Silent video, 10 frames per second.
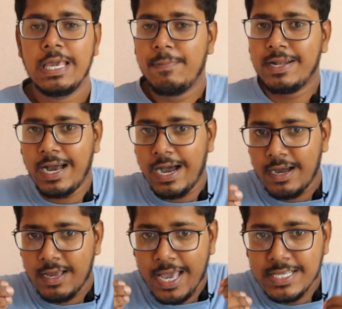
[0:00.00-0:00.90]
এবার
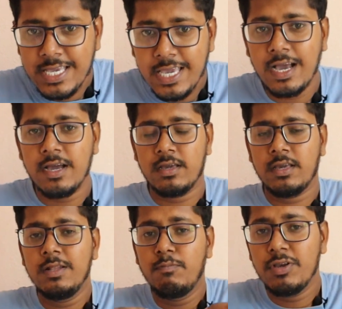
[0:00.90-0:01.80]
অ্যাজ এ
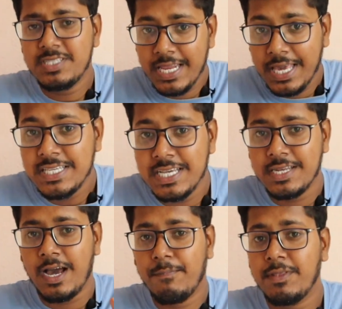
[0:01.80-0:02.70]
ইনফ্লুয়েন্সার
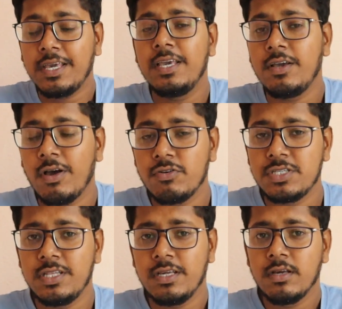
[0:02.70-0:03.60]
এজেন্ট আপনার কী করা
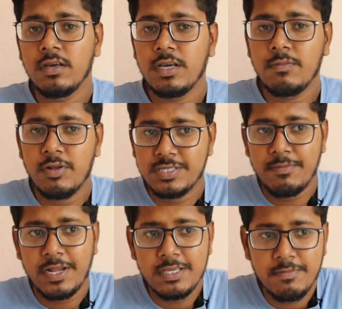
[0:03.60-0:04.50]
উচিত
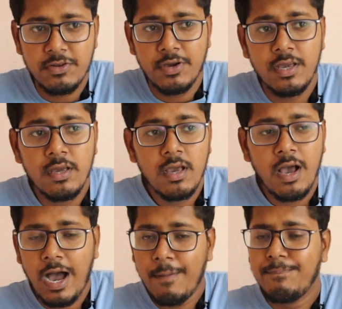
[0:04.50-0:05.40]
ইনফ্লেশন ম্যানেজমেন্ট হয়ে
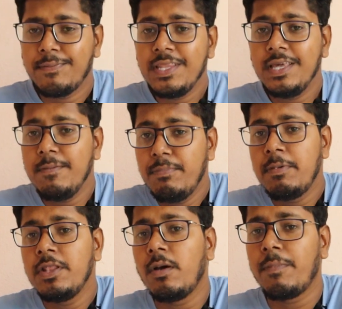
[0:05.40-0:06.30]
আপনি
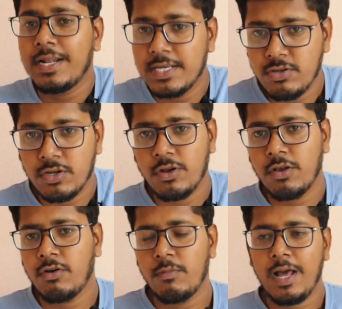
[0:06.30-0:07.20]
বিভিন্ন ব্র্যান্ডের সঙ্গে
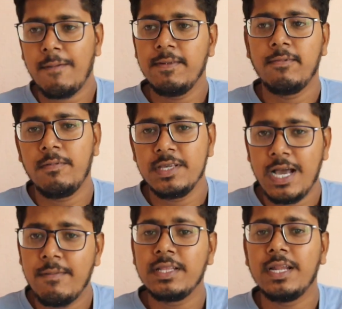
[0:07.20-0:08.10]
যোগাযোগ করবেন আপনি বলবেন
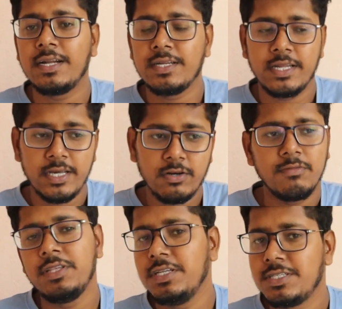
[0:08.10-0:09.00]
যে আমাদের আন্ডারে
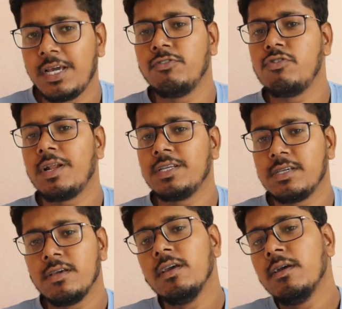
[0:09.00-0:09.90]
এরকম তিরিশটা ইউটিউবার
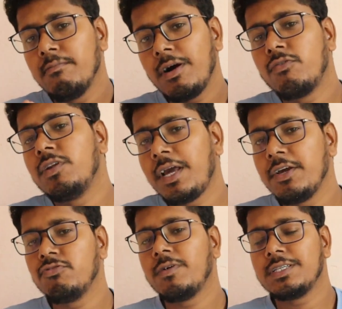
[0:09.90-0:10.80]
আছে বা কুড়িটা
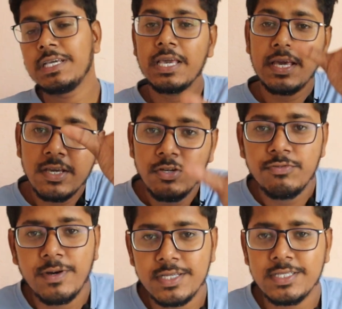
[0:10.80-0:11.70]
ইউটিউবার আছে এই
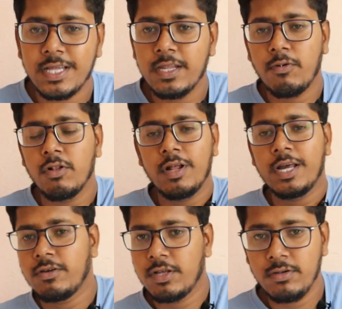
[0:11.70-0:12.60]
ইউটিউবার আছে যাদের ফলোয়ার
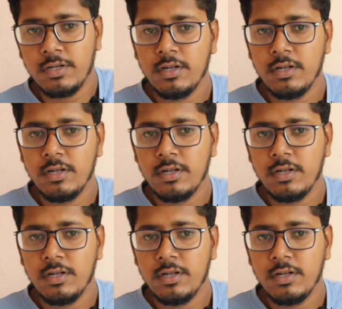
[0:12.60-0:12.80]
এত এত